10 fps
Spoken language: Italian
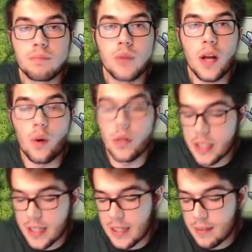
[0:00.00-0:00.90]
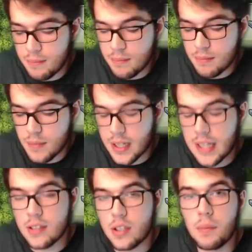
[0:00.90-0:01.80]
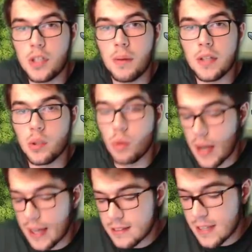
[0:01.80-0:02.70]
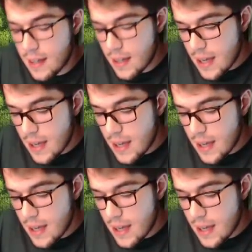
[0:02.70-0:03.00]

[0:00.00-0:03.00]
una cosa che mh, mm, richiede semplicemente due orette.